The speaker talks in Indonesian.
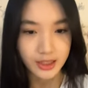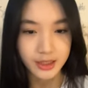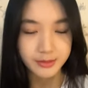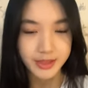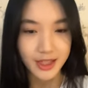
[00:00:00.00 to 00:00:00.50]

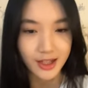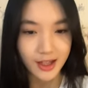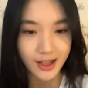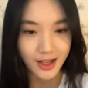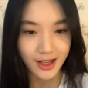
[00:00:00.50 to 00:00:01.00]
Delin, siang
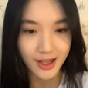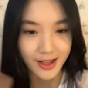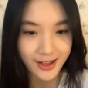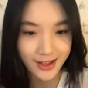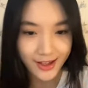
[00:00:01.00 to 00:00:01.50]

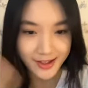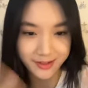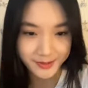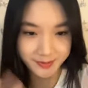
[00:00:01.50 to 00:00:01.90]
kakak.